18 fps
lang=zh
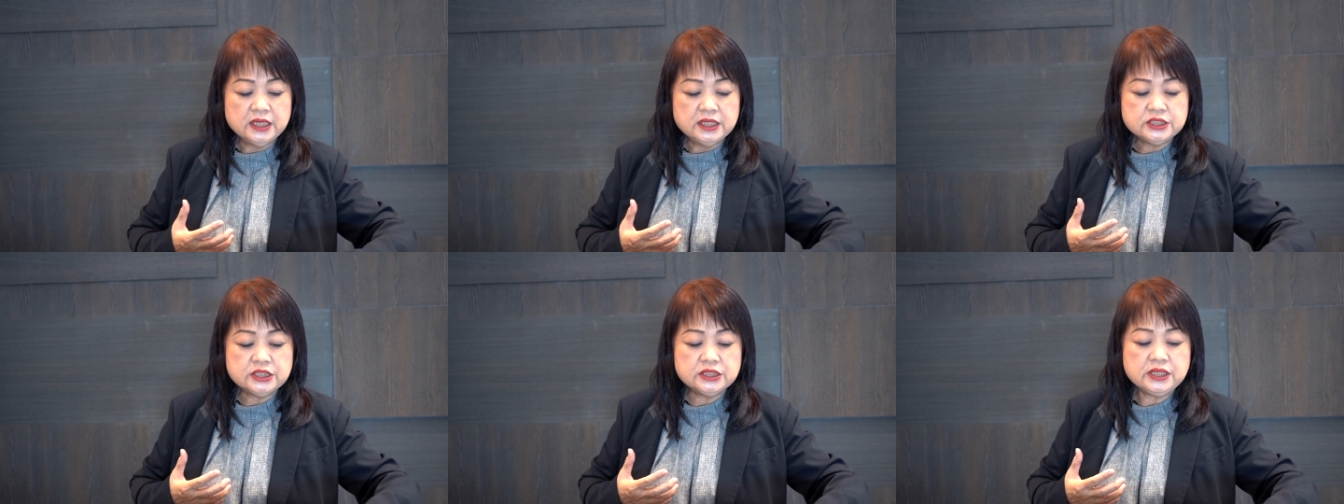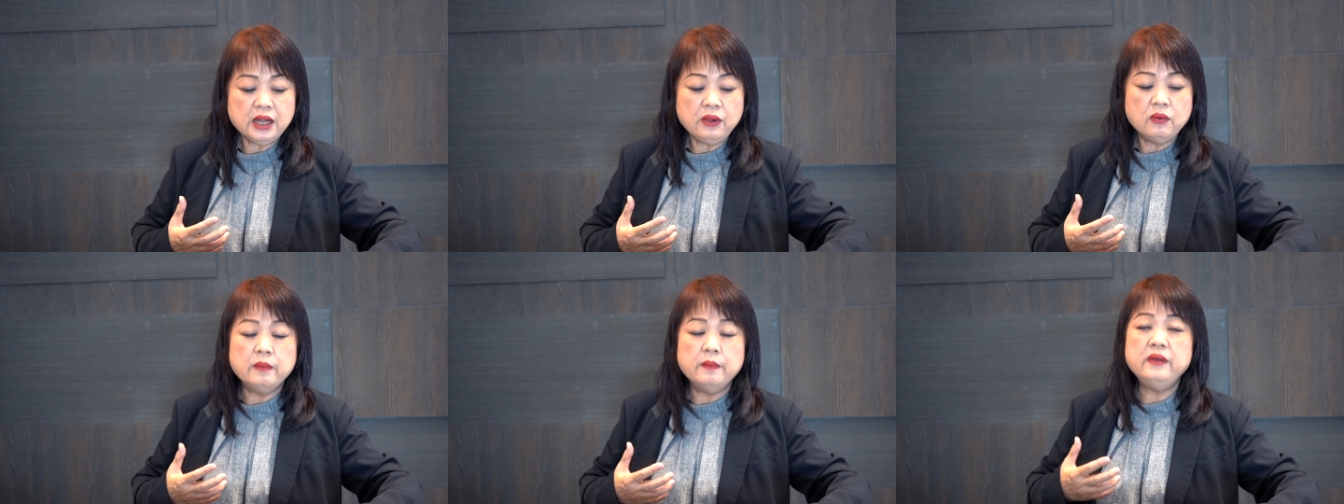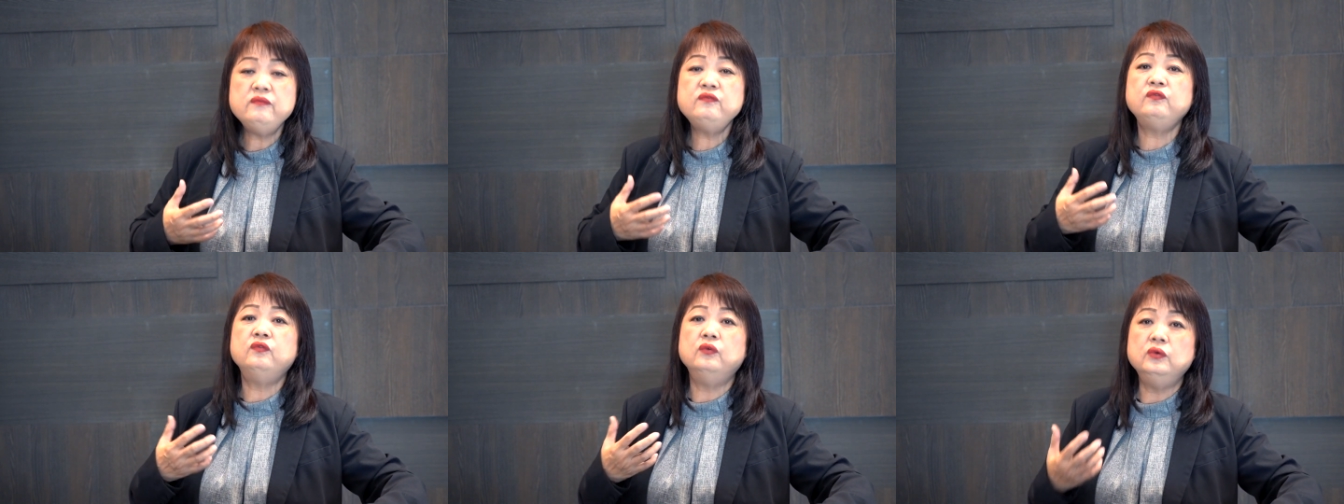使到我
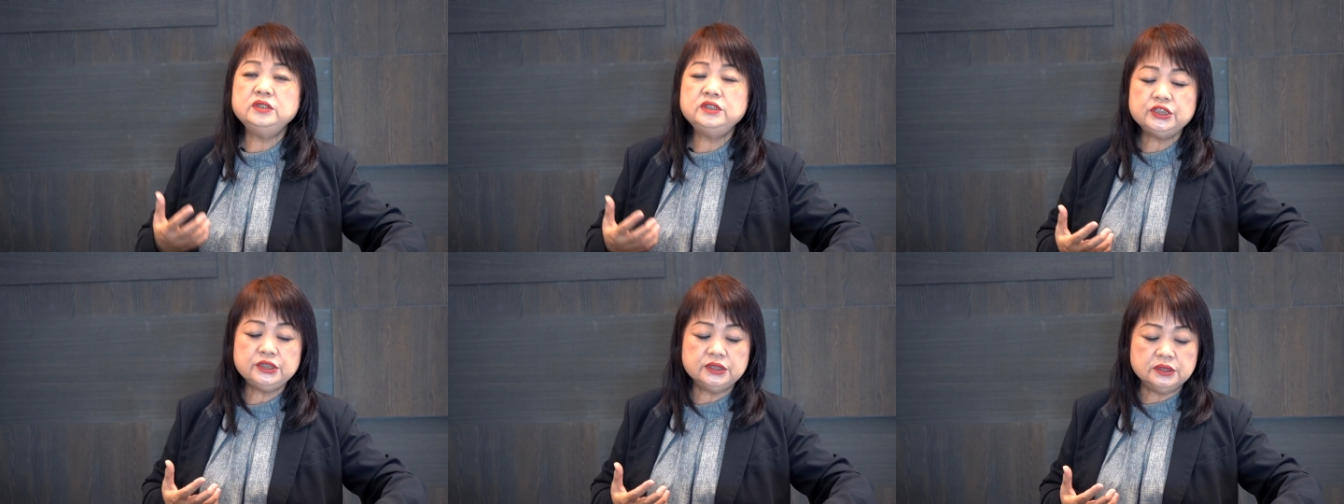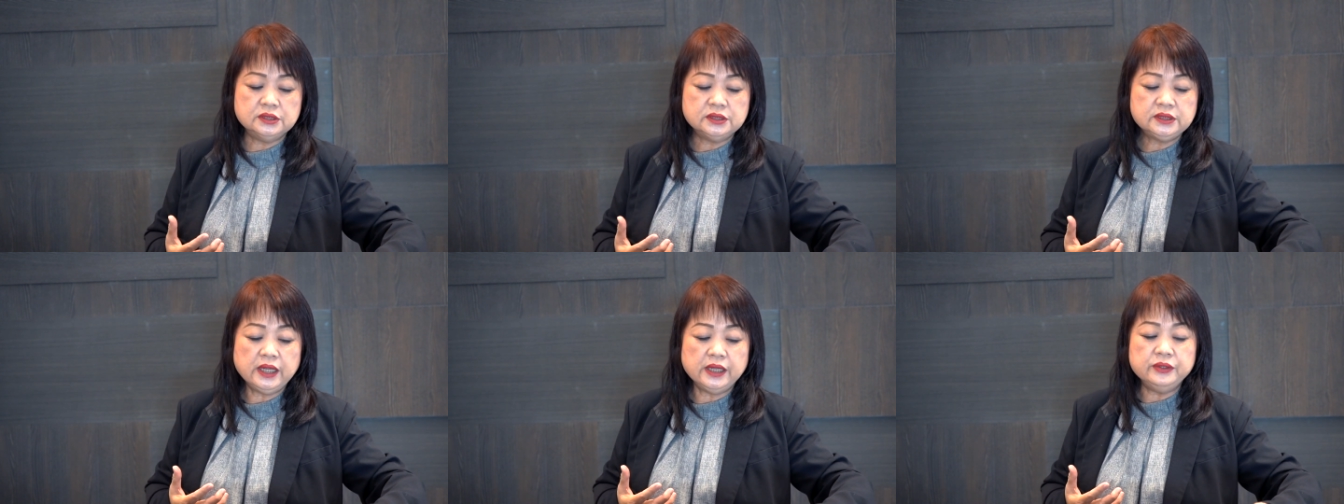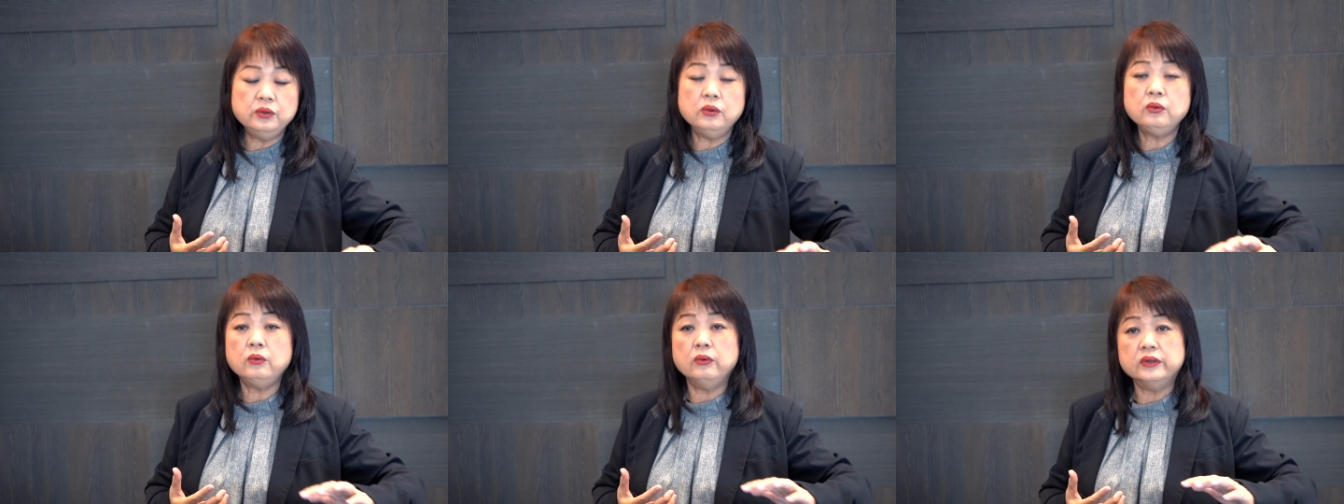们服侍
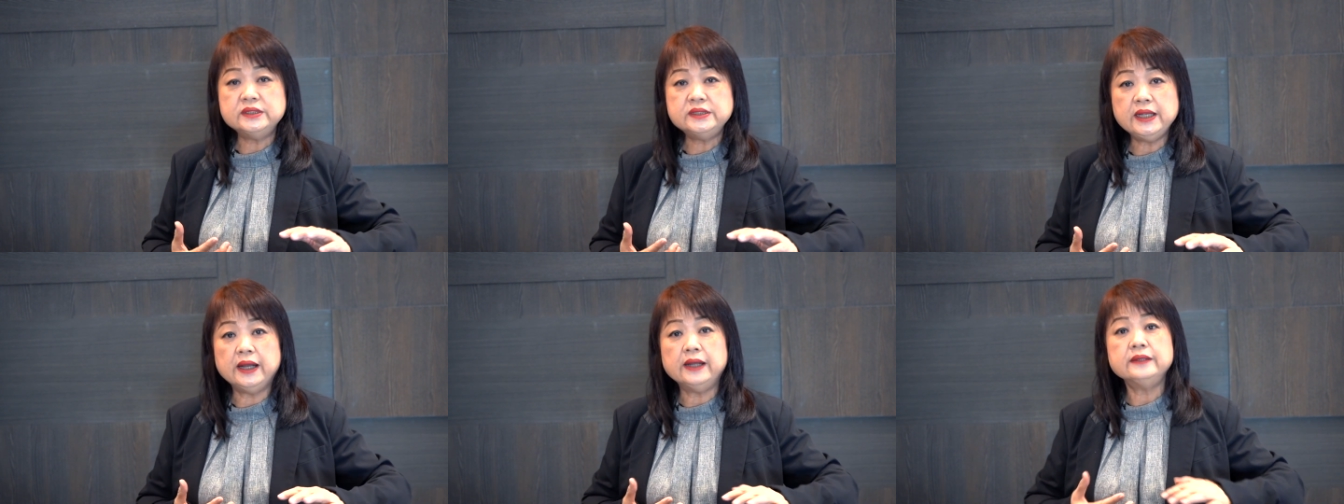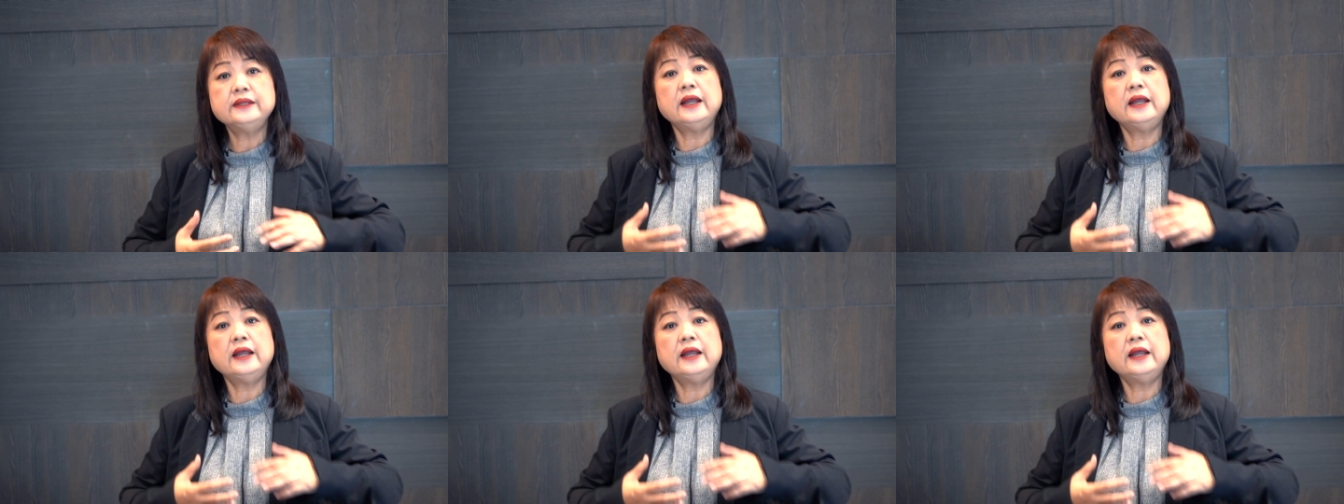更有果效。